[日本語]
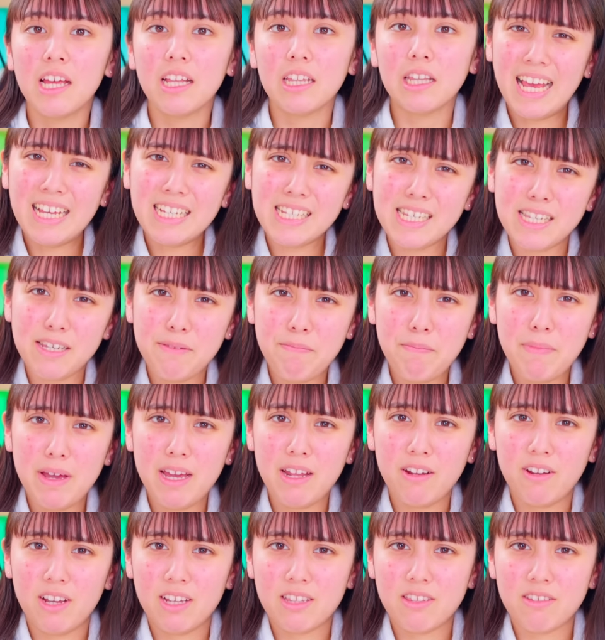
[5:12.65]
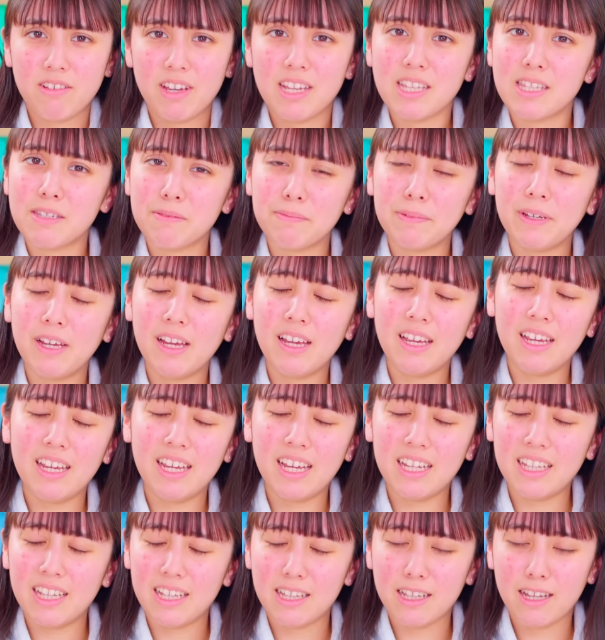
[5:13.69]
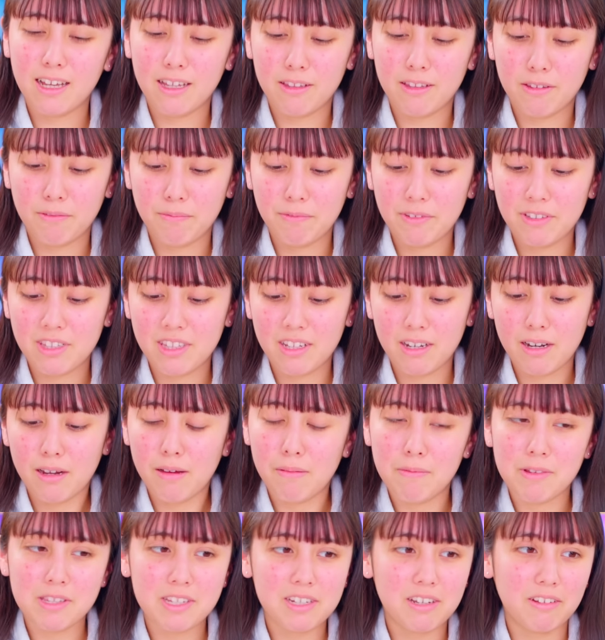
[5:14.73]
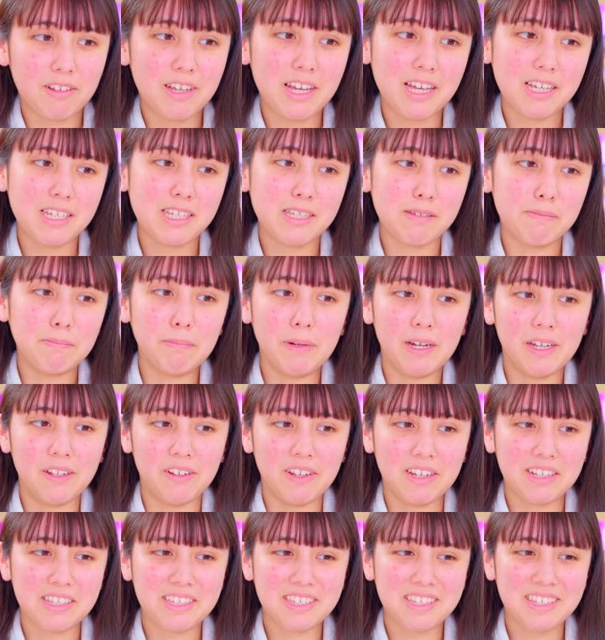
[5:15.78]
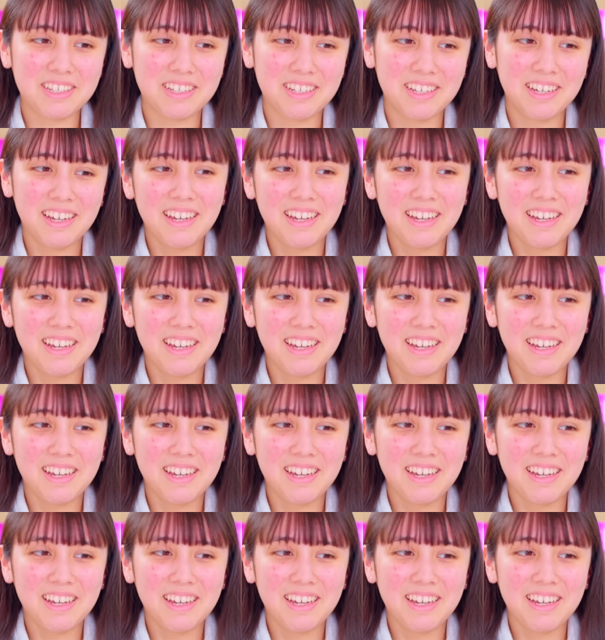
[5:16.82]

変身前のやつは一番嫌だなと思ってたらまさかの変身前のやつ。